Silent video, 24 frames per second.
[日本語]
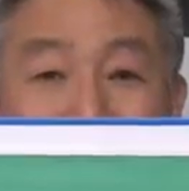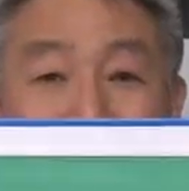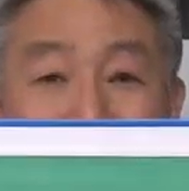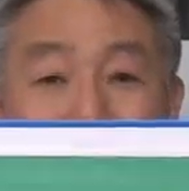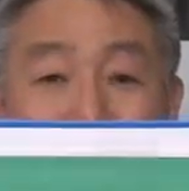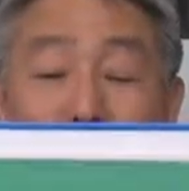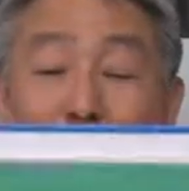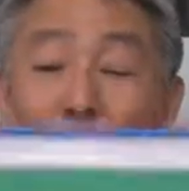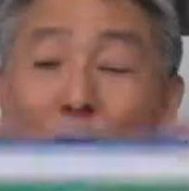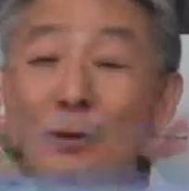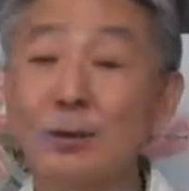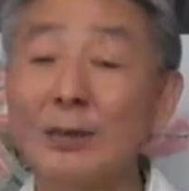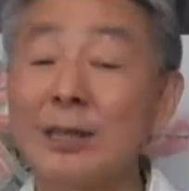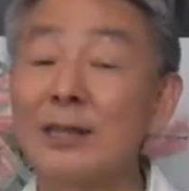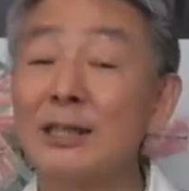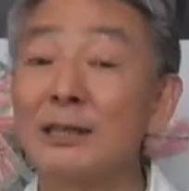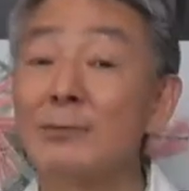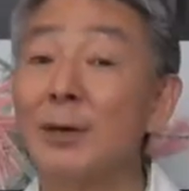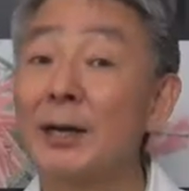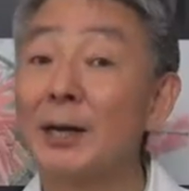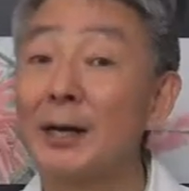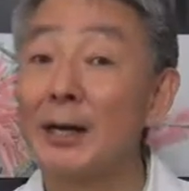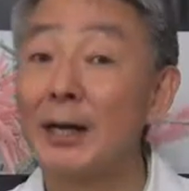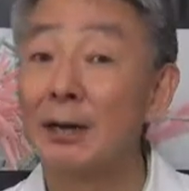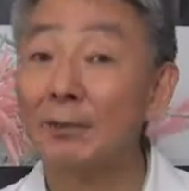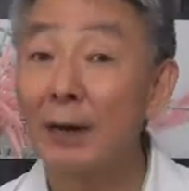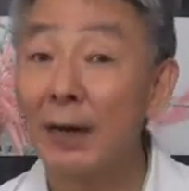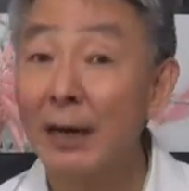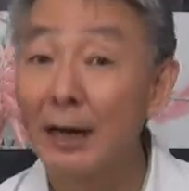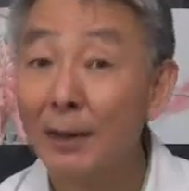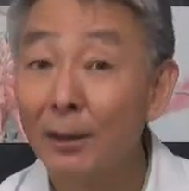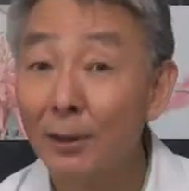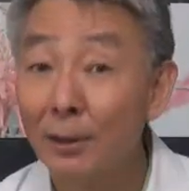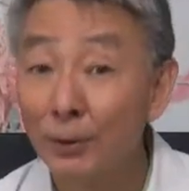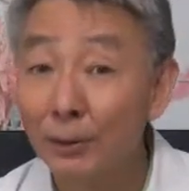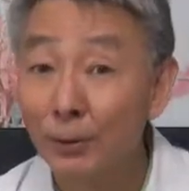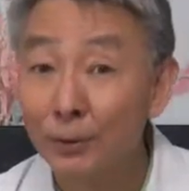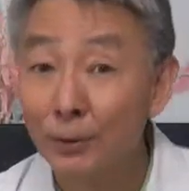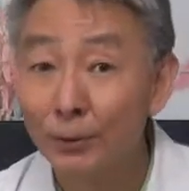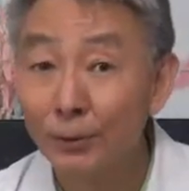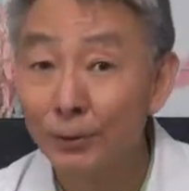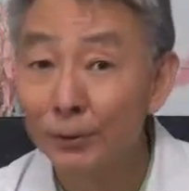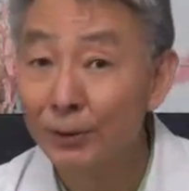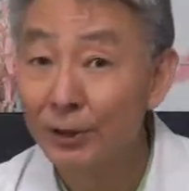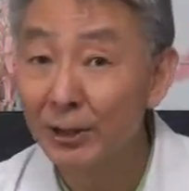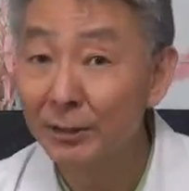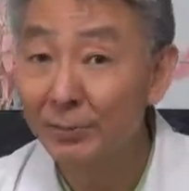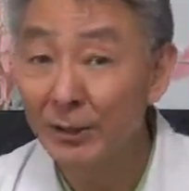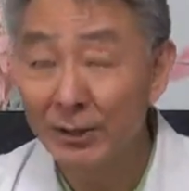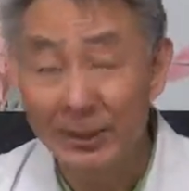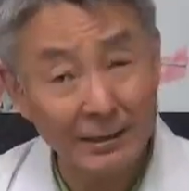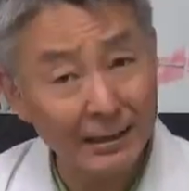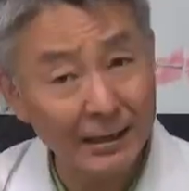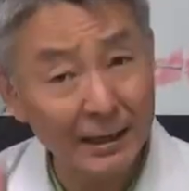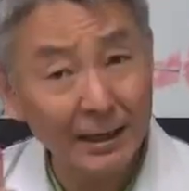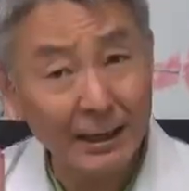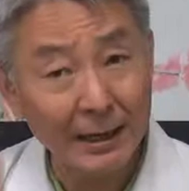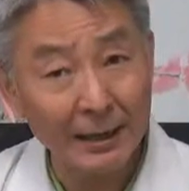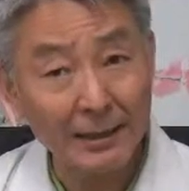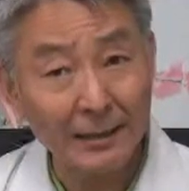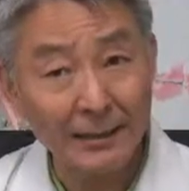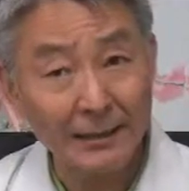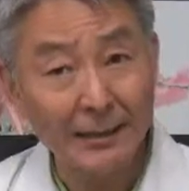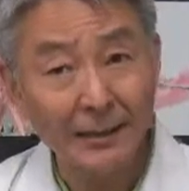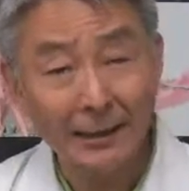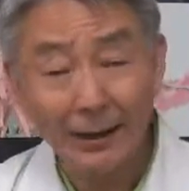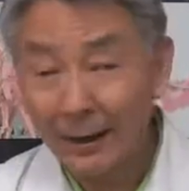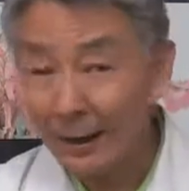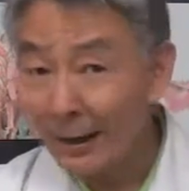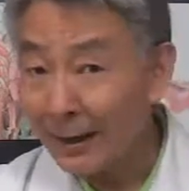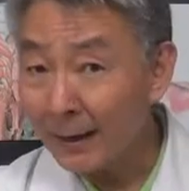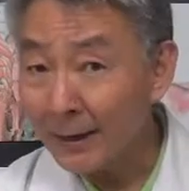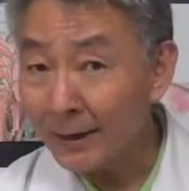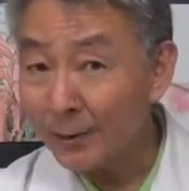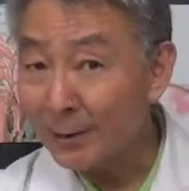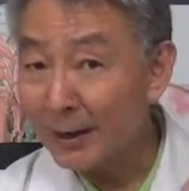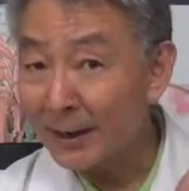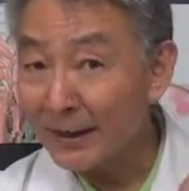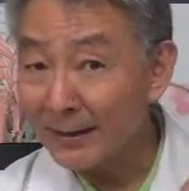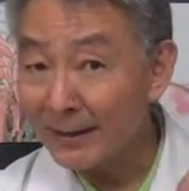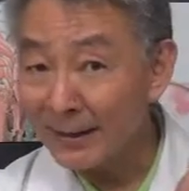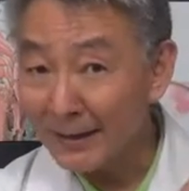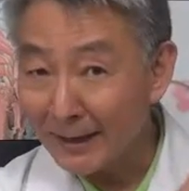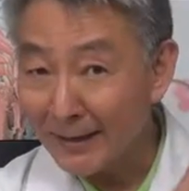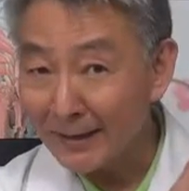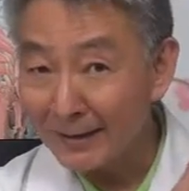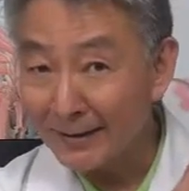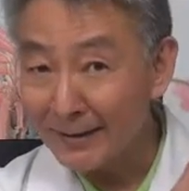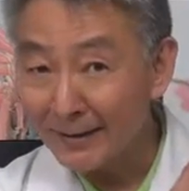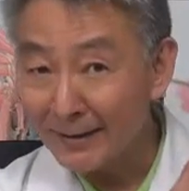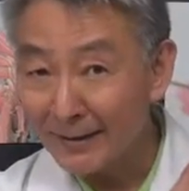鳥の立場からは冬に蜜があってああよかった